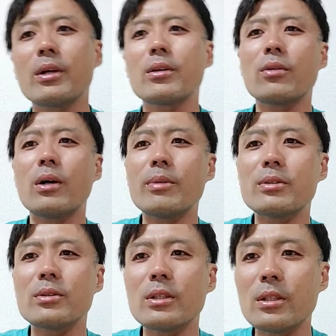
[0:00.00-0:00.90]
ラとは
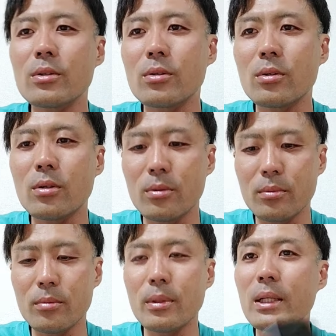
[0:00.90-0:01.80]
別にこの
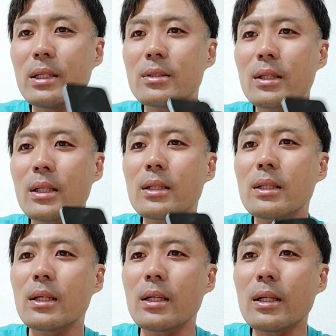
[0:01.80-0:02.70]
前に使っ
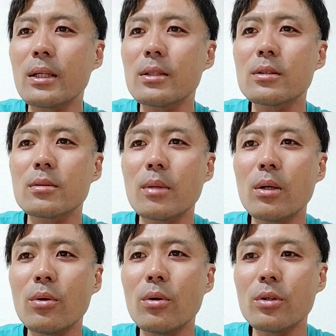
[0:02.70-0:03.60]
てたね
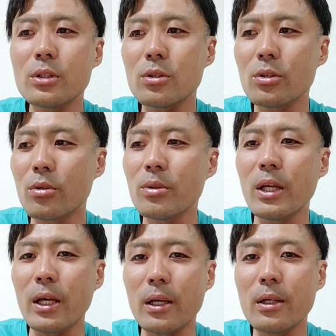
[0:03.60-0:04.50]
スマホを一応予備
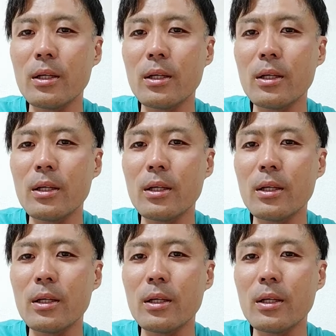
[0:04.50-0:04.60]
で